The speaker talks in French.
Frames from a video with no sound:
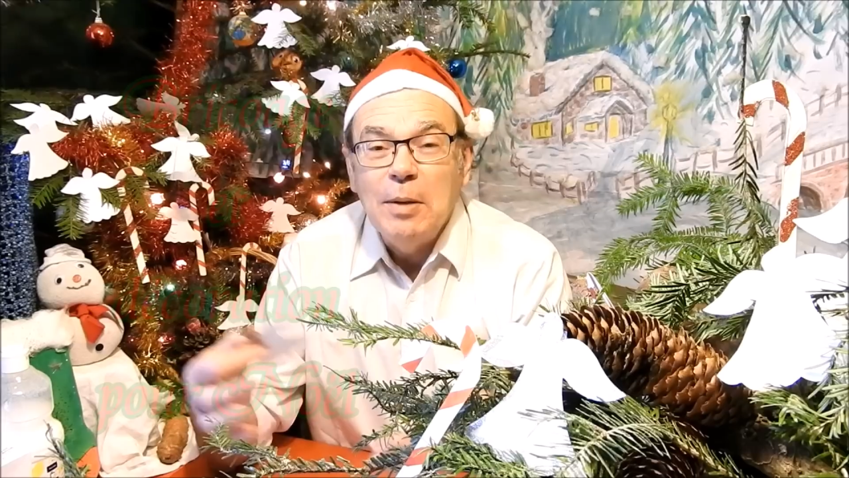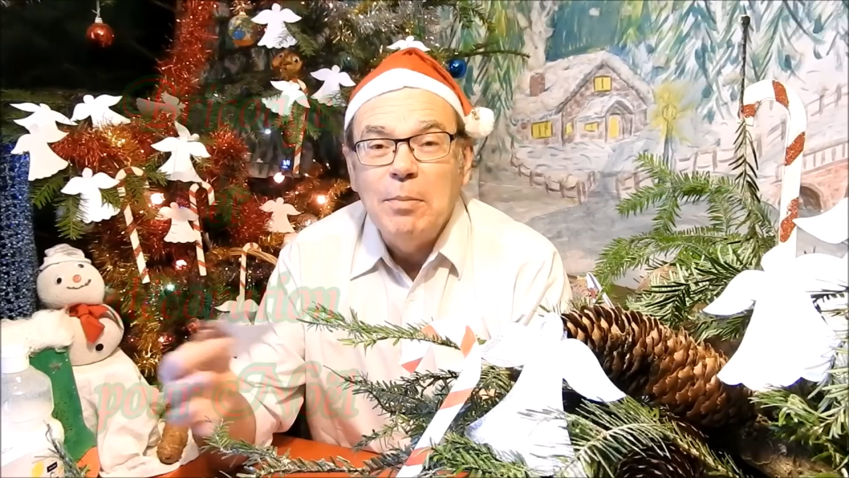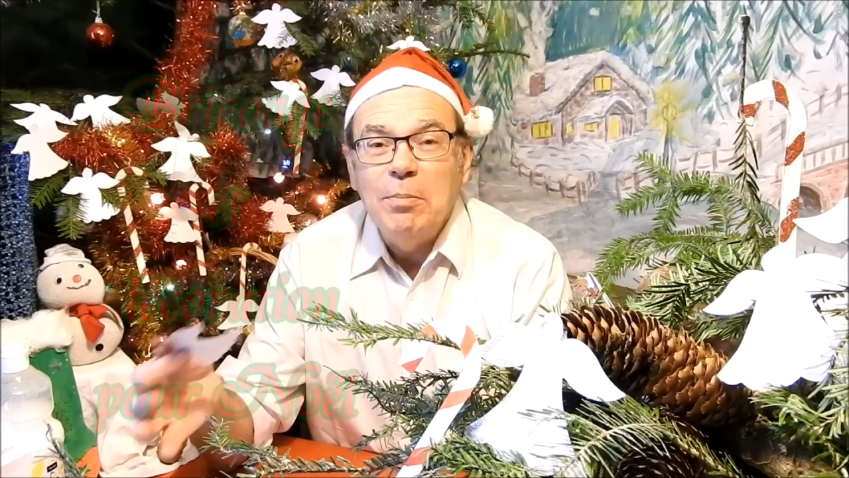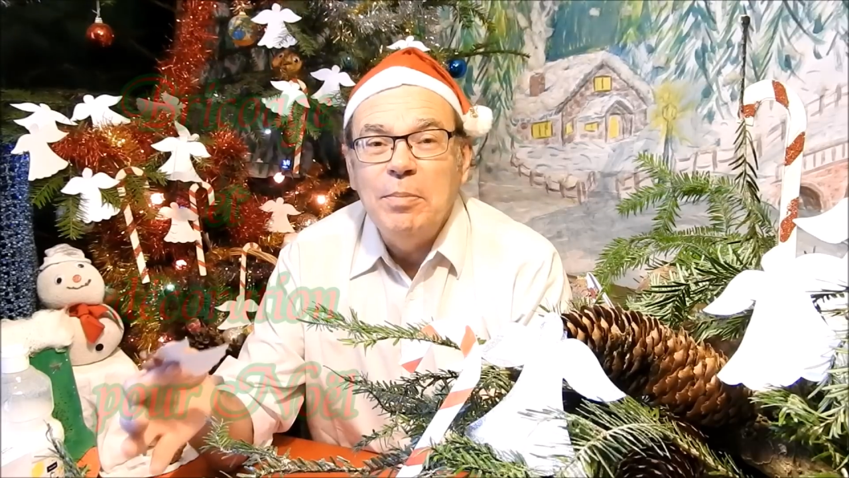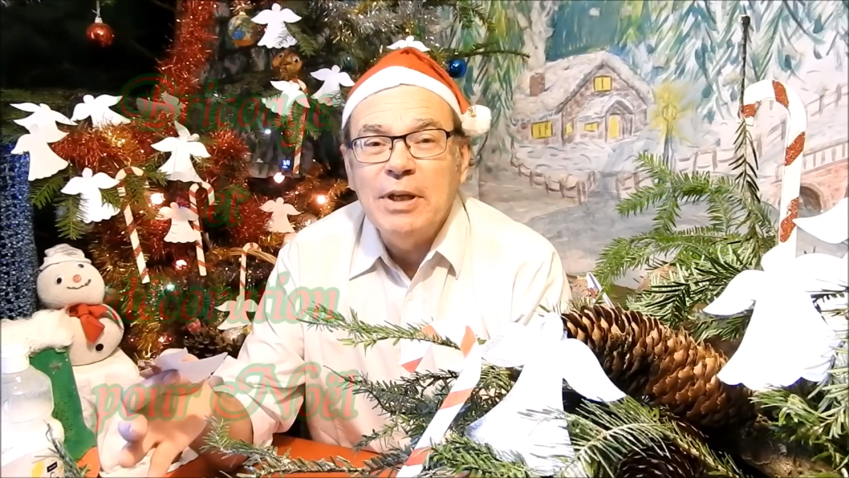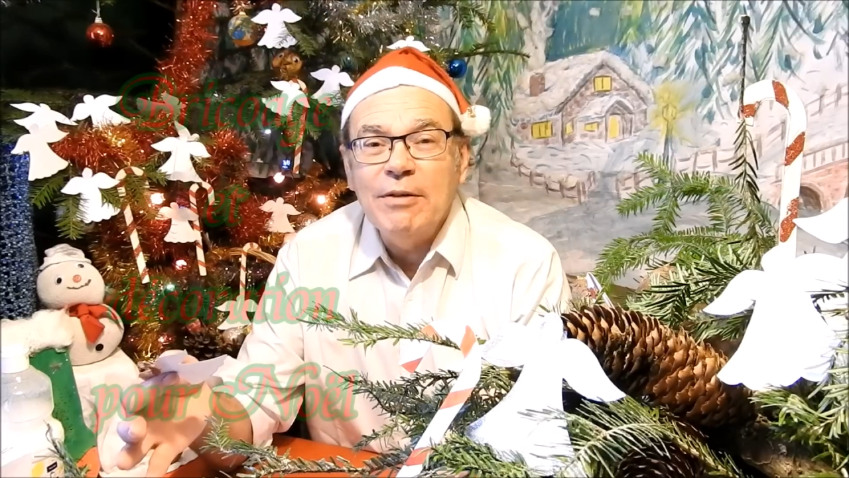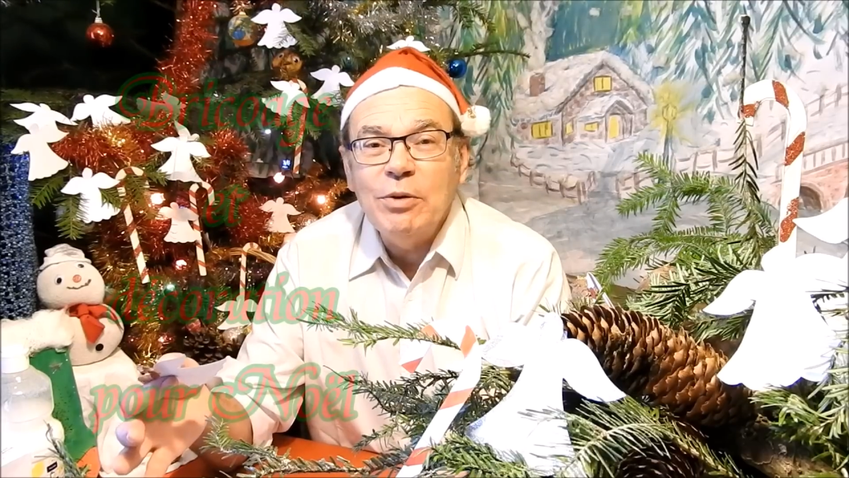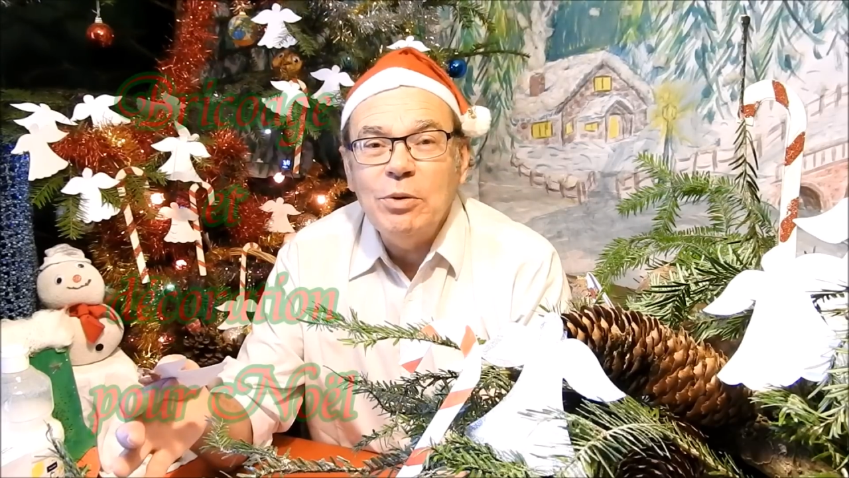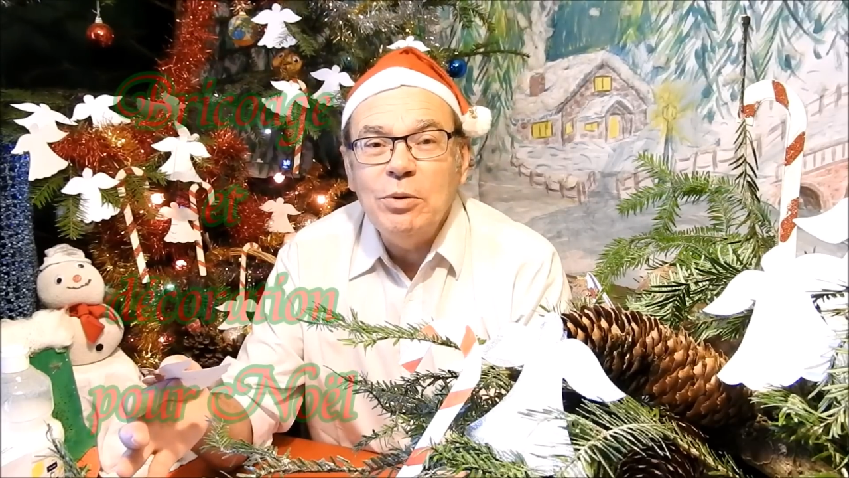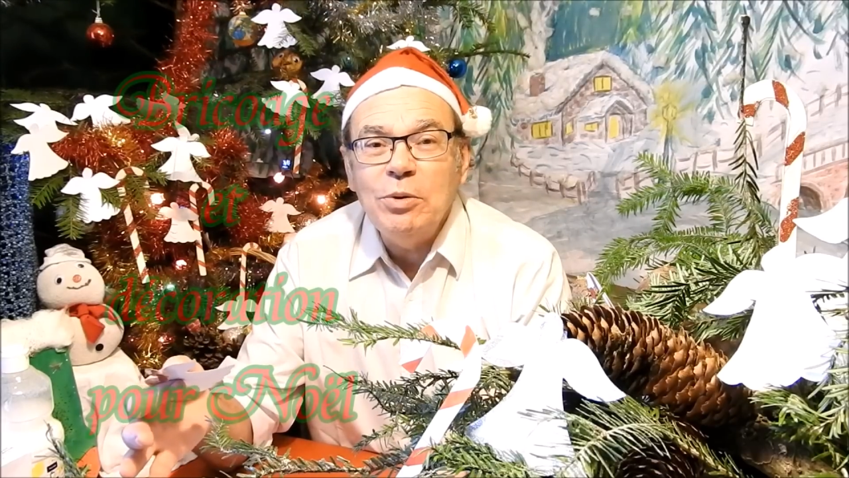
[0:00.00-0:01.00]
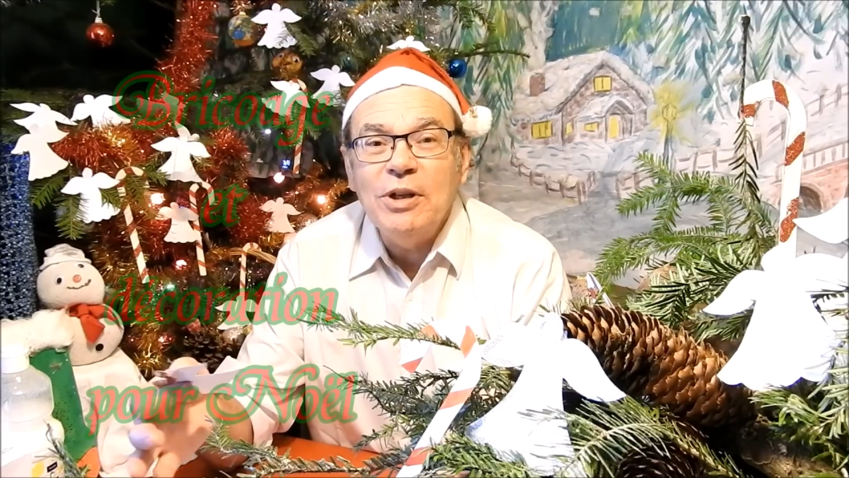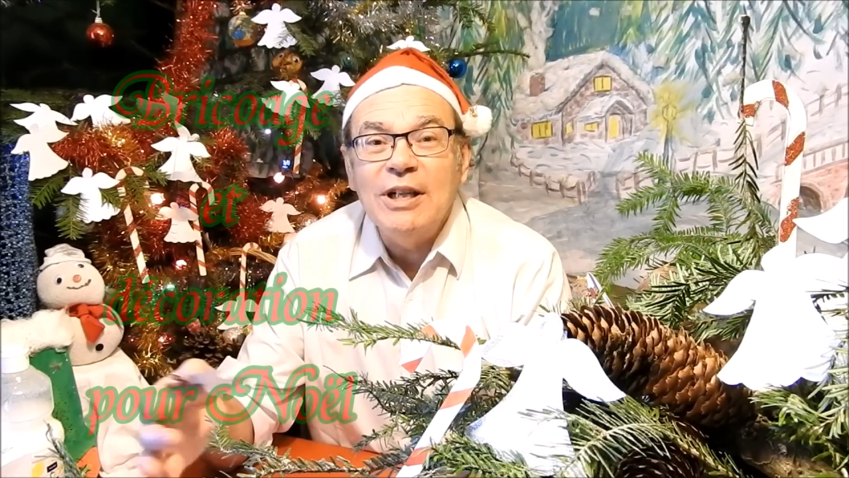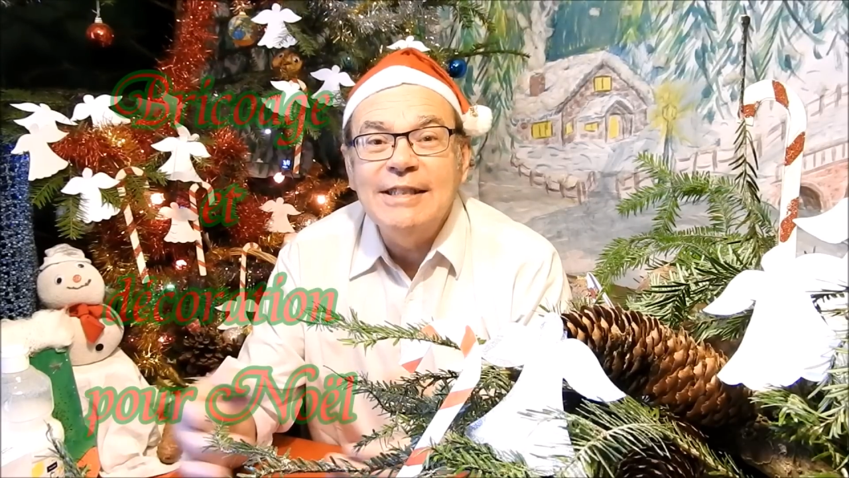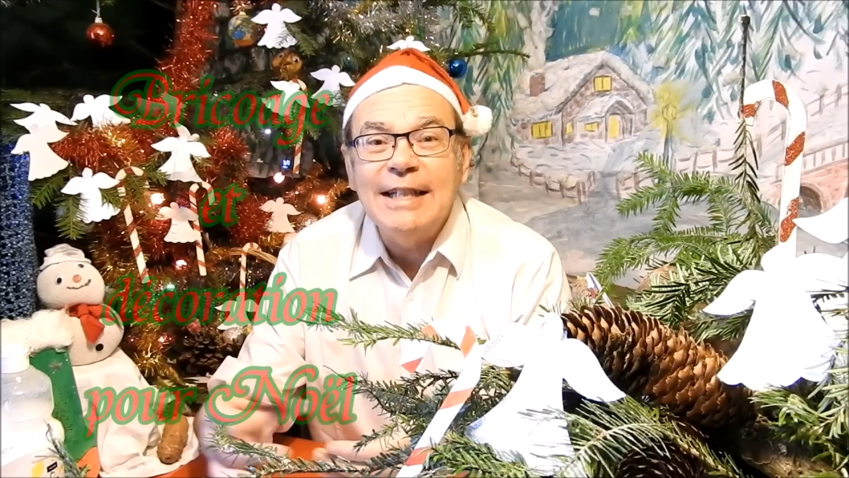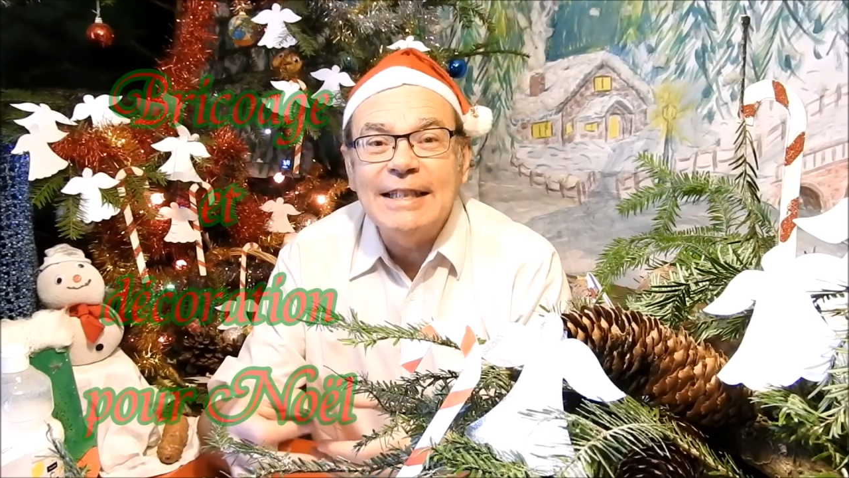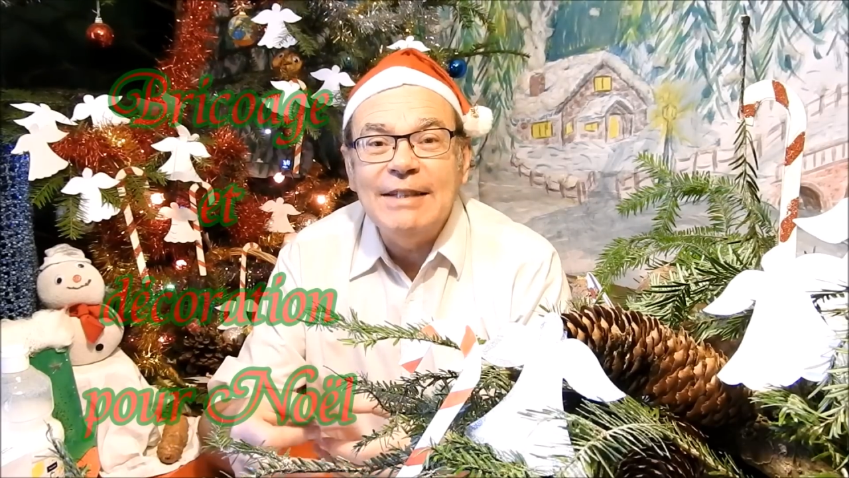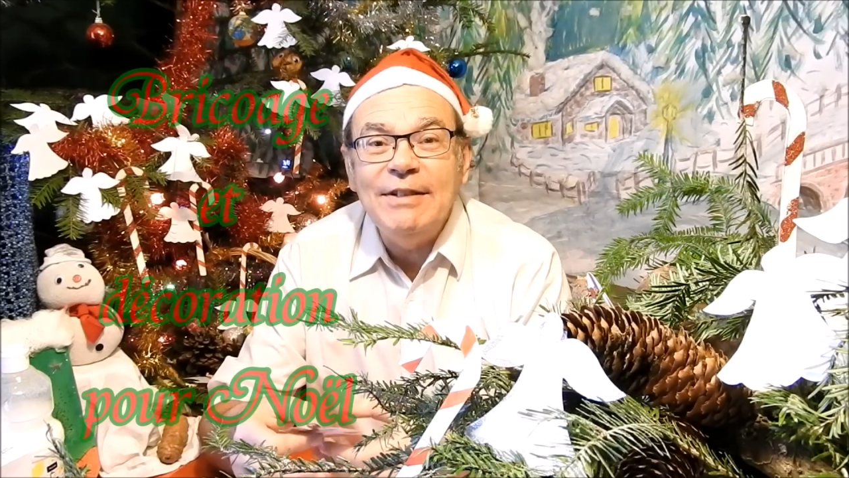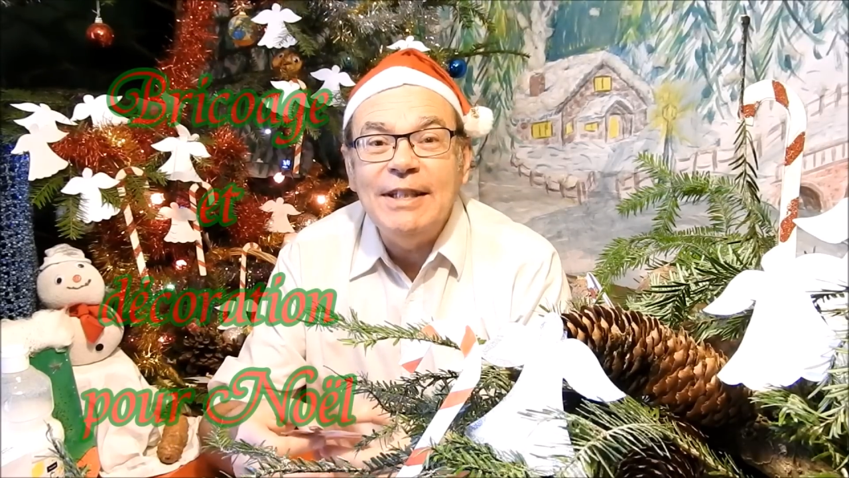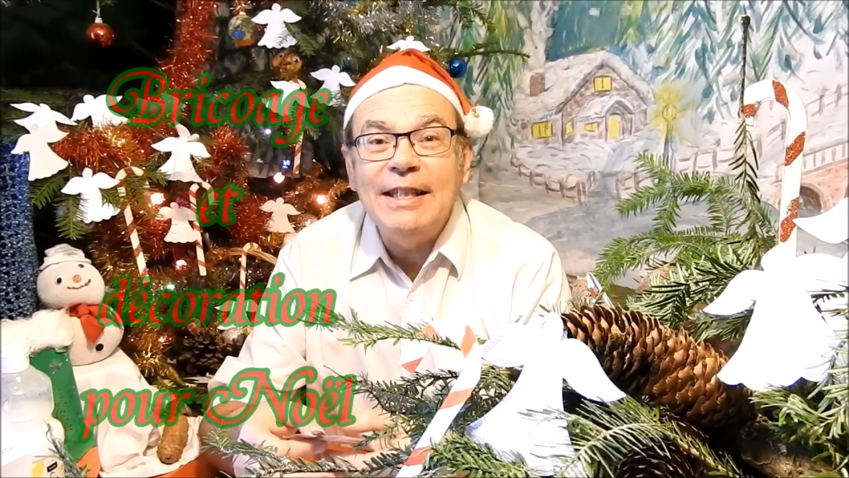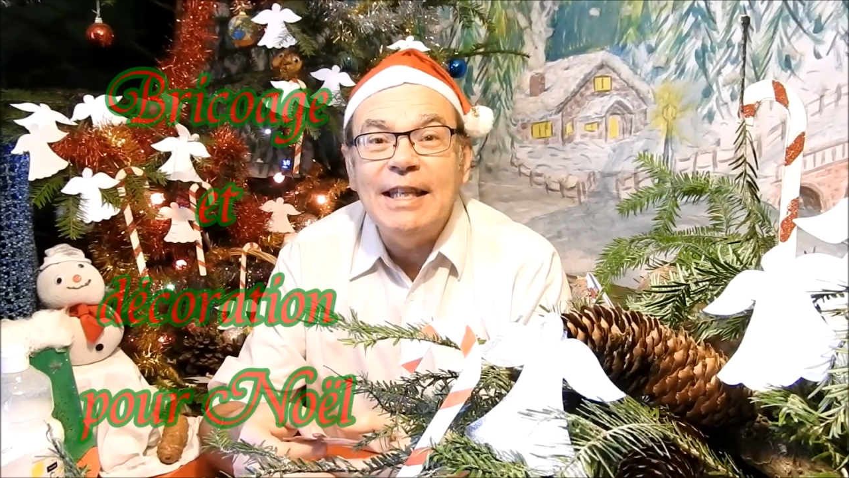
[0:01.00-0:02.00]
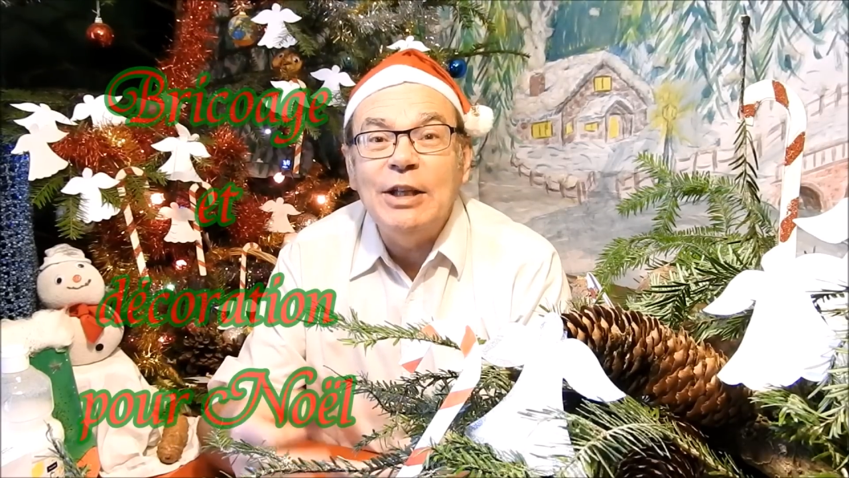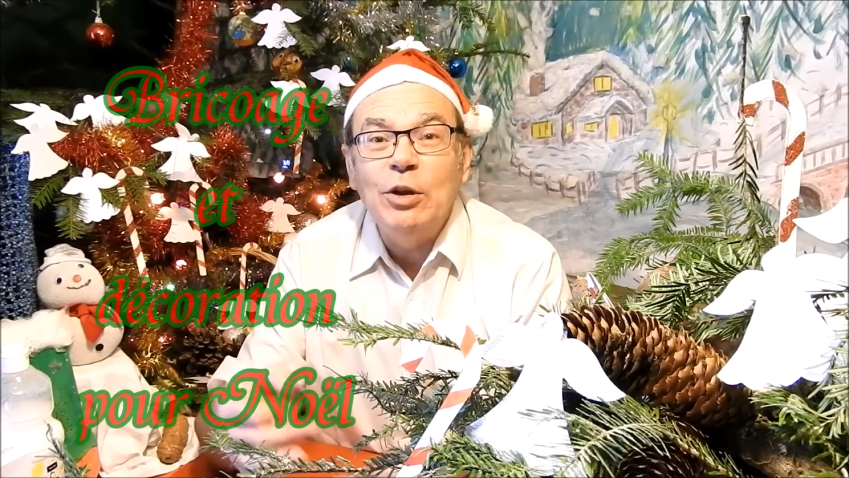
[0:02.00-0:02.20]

Bienvenue dans les activités